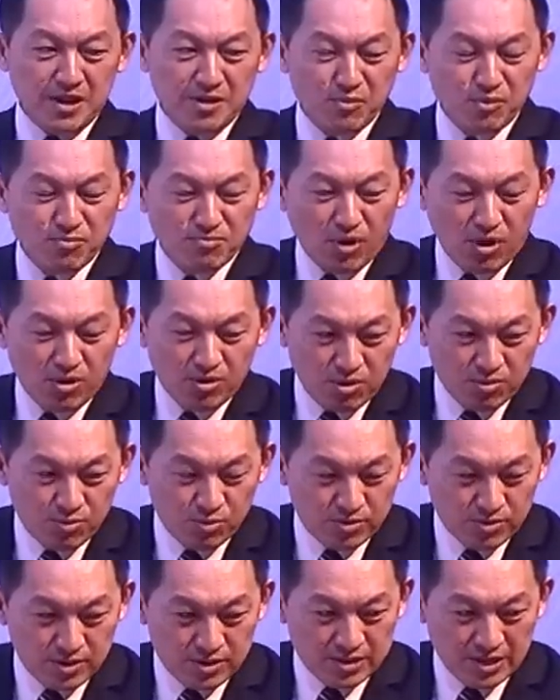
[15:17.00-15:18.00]
ในมุมมองของ
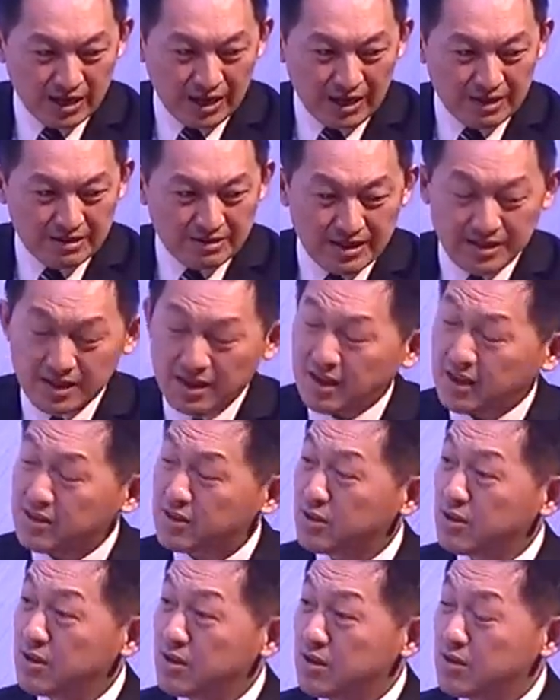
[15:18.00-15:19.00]
คุณอิสระในฐานะ
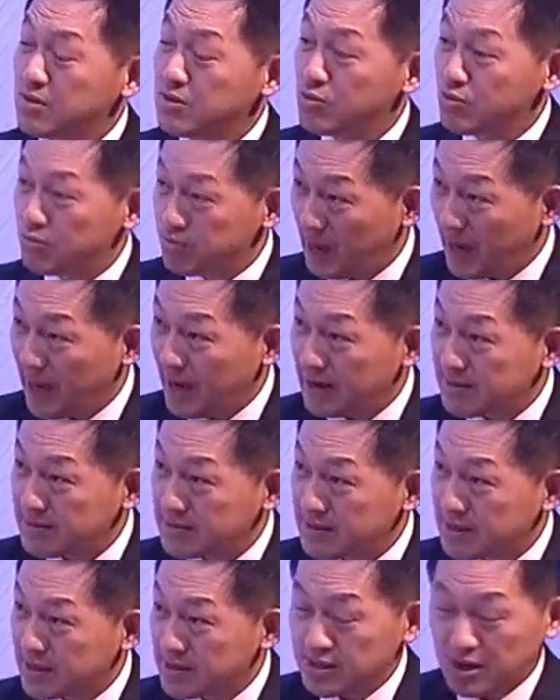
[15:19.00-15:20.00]
ที่อยู่ภาค
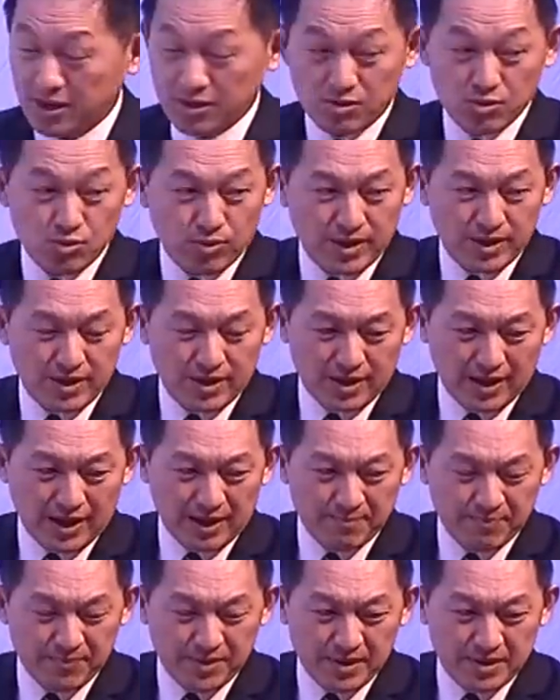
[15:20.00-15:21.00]
เกษตรด้วยนี่นะค
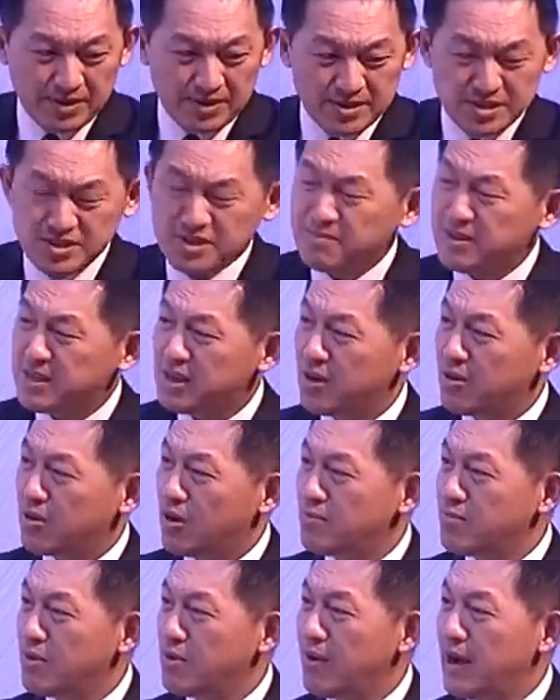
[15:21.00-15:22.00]
รับจริงๆมันเกี่ยวข้
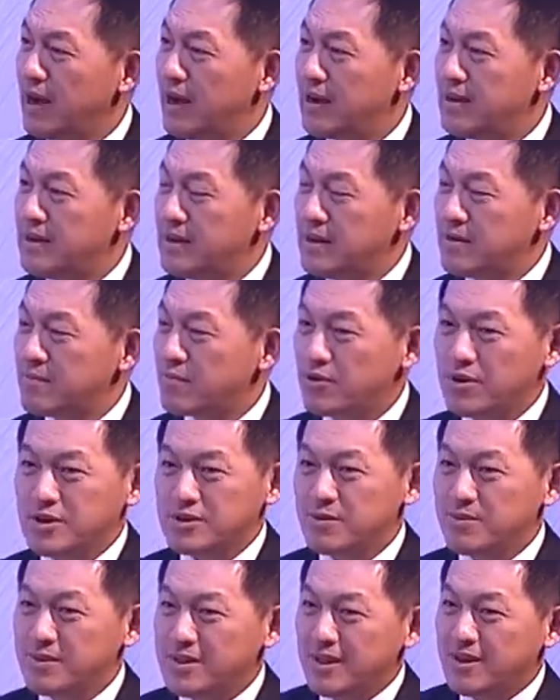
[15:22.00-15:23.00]
องเพราะว่า
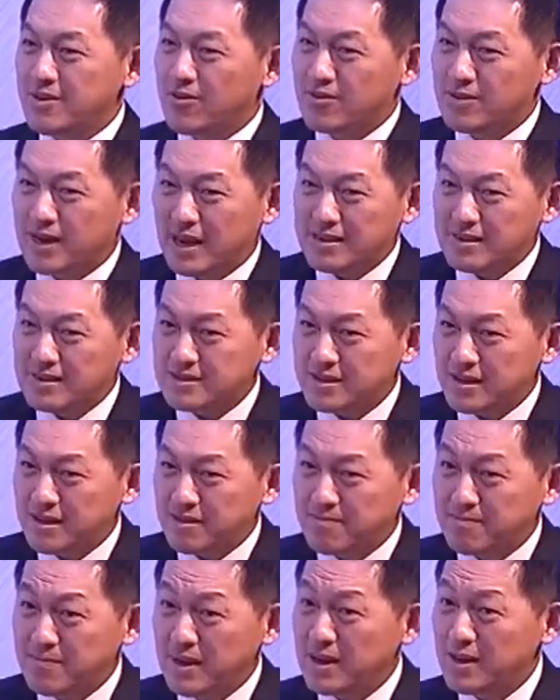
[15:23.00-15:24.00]
productivity ของการเกษตร
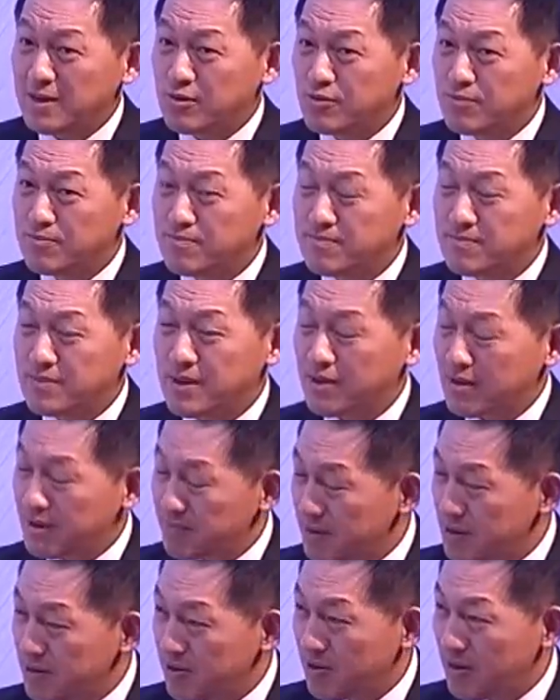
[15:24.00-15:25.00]
ไม่ได้ทุ่มเกี่ยวกับ
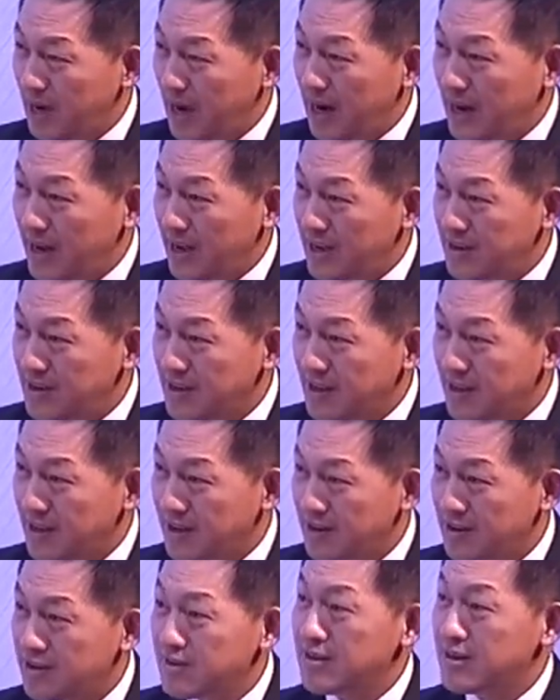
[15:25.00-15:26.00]
เรื่องของ R&D
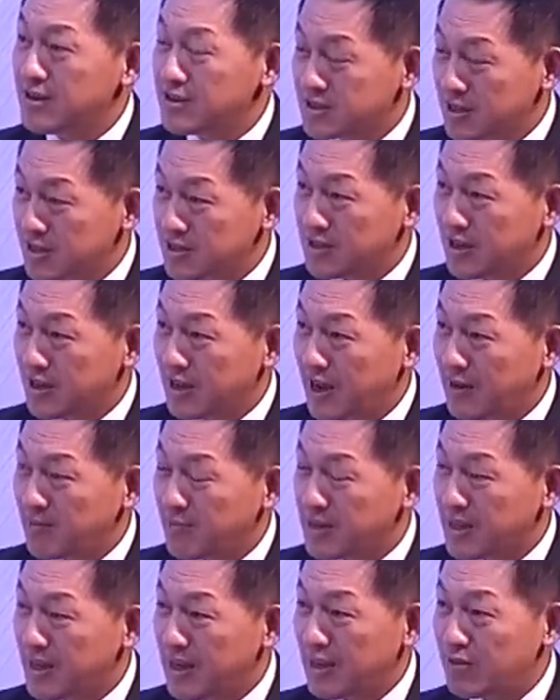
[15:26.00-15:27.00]
หรือ research และการ
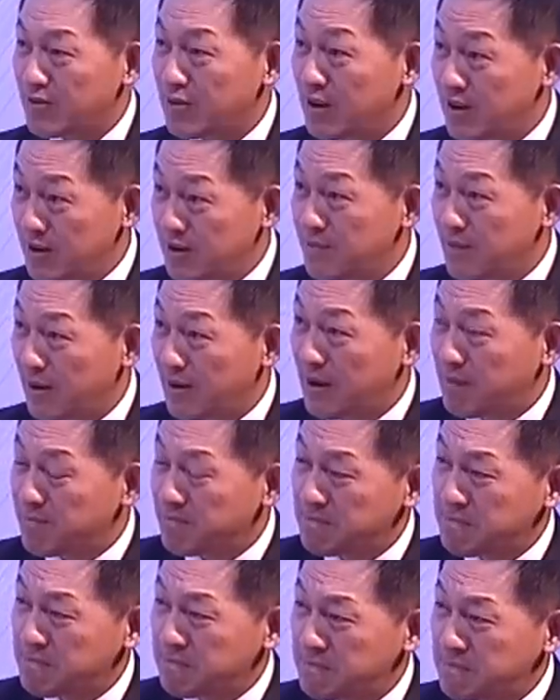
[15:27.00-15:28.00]
พัฒนาตรงนั้นเลยหรือเปล่าครับ
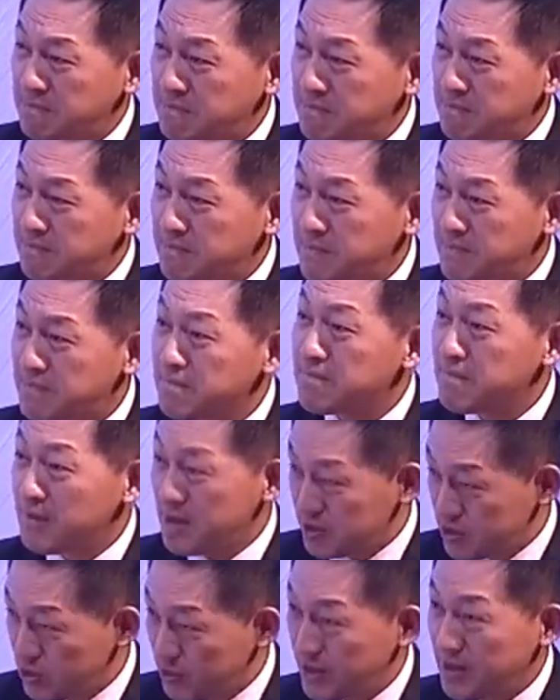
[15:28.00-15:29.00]
มี
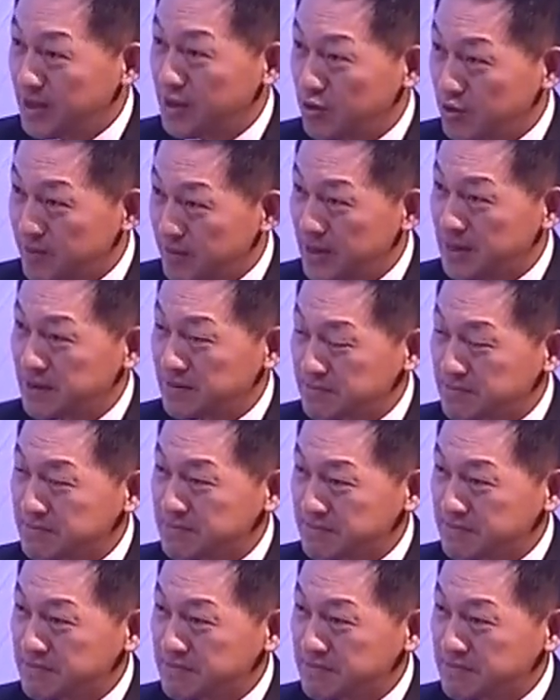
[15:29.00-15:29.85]
ส่วนนี้ด้วยไหมครับ